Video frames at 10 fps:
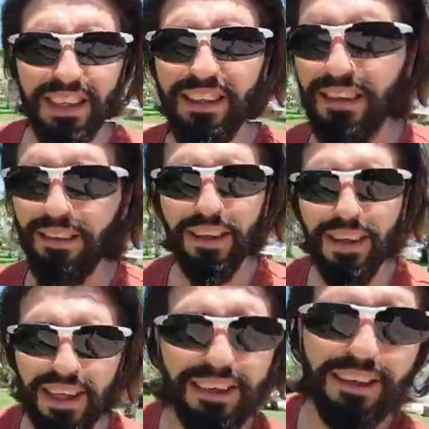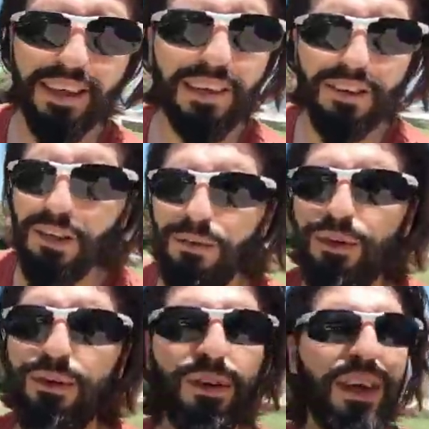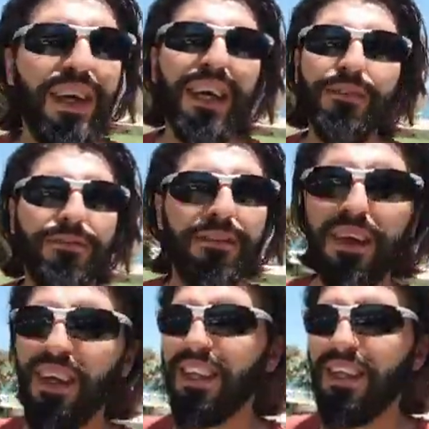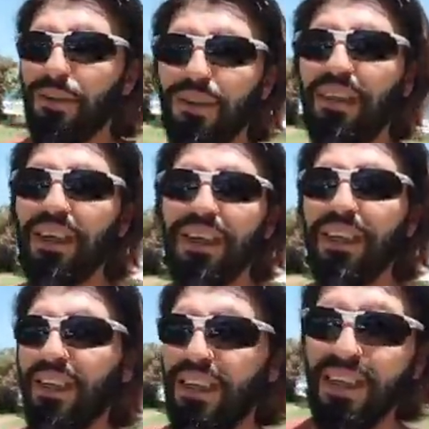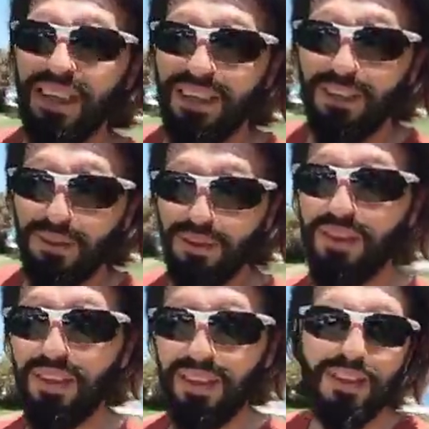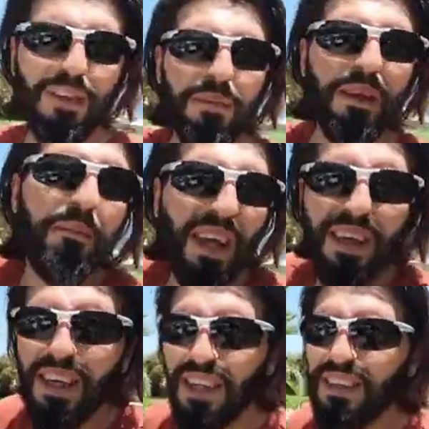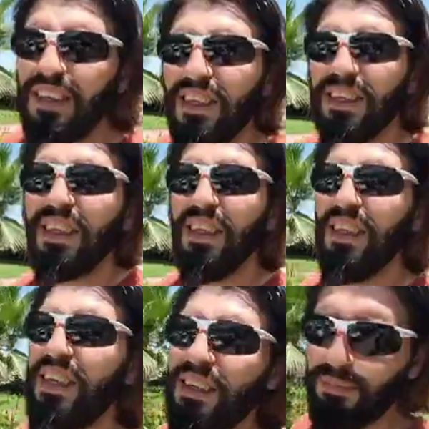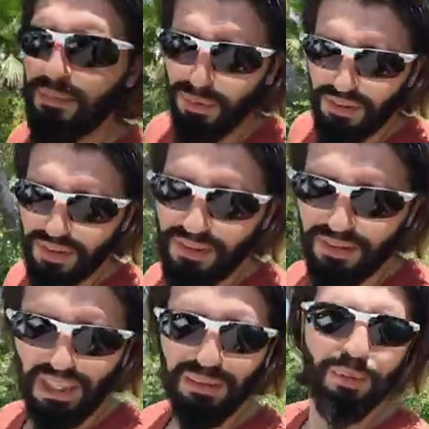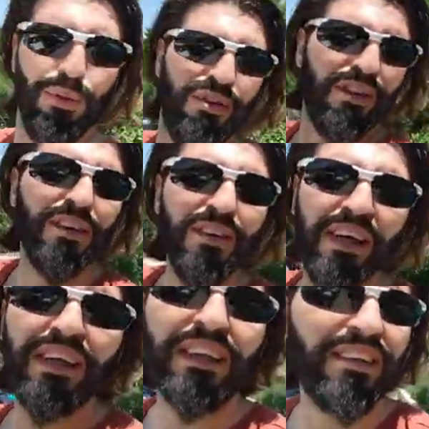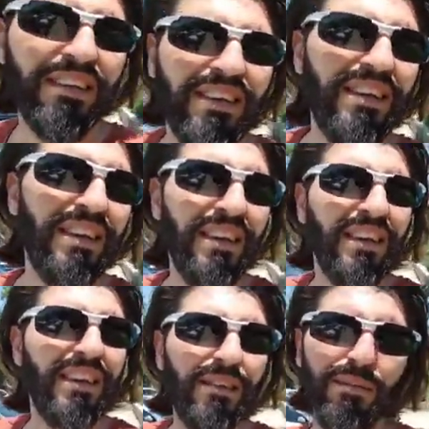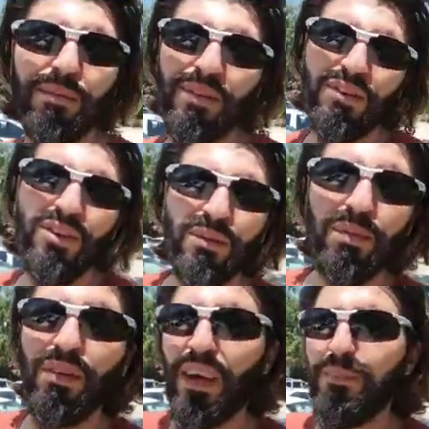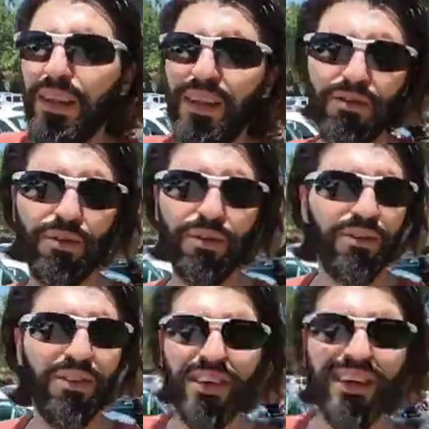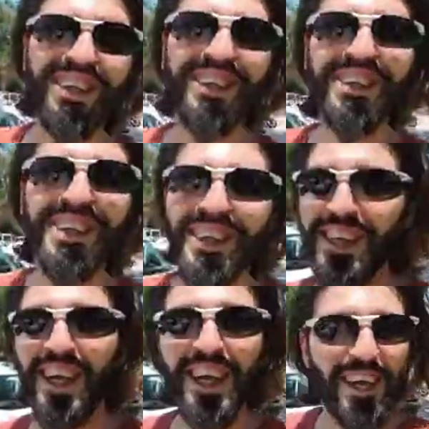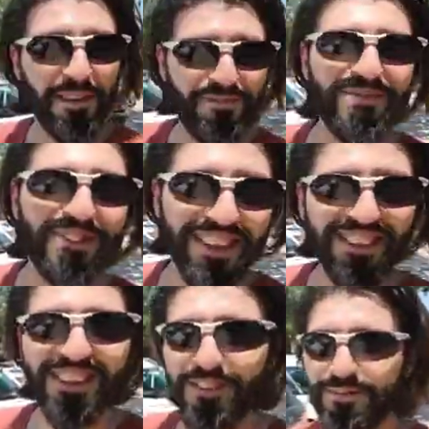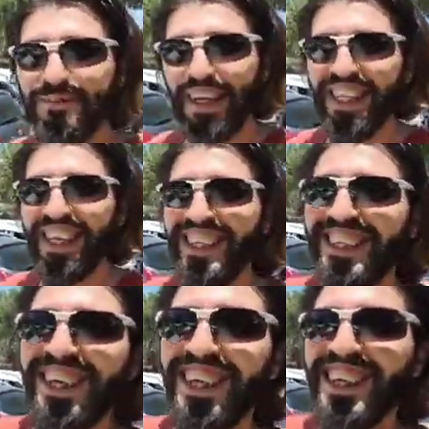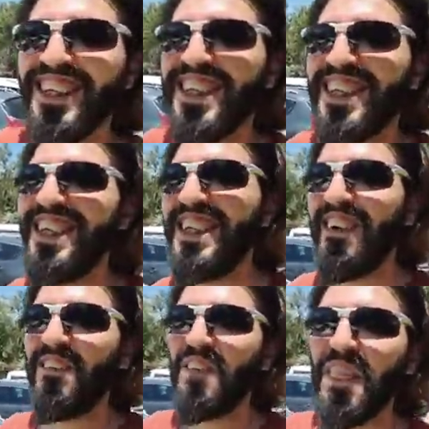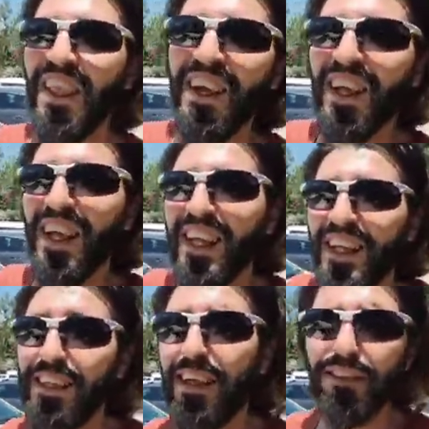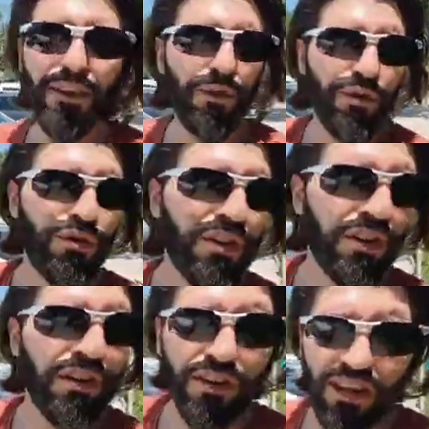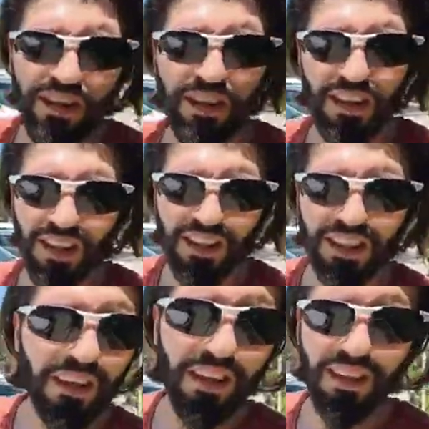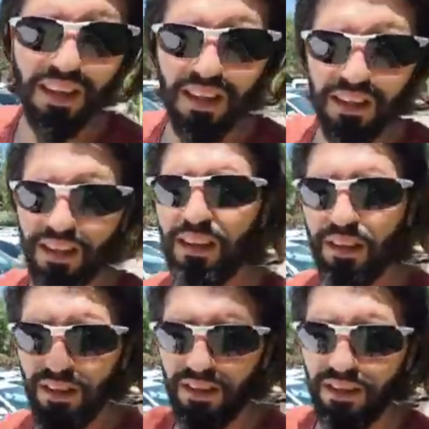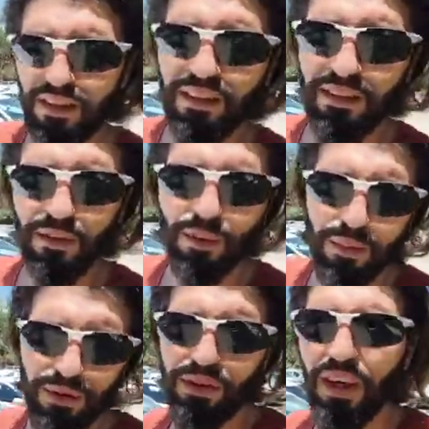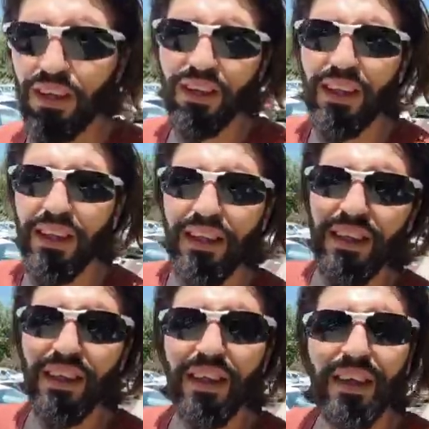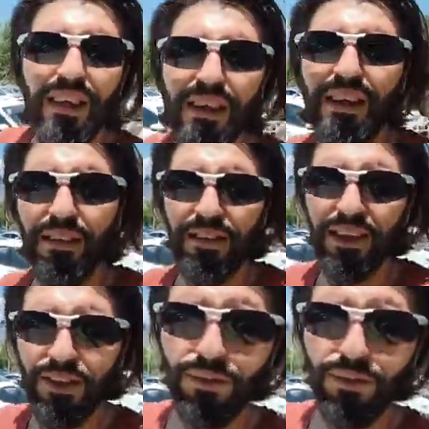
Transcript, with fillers: Э, живут свой кайф, никто, за, э, никто ни зачем не бегает. Будет, так будет, говорят. Ждет, пускай подождет. такое здесь вот понятие жизни. Наверное, в южных городах страны, э, любой страны, э, все